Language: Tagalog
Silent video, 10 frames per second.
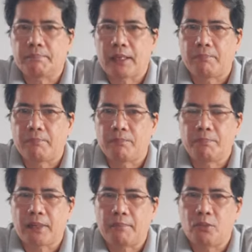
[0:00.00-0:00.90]
Pab ni
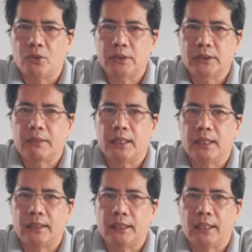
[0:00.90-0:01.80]
Pablo sa
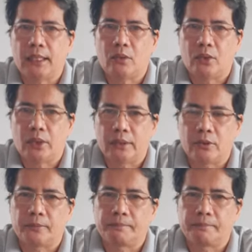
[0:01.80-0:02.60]
mga taga-Korinto.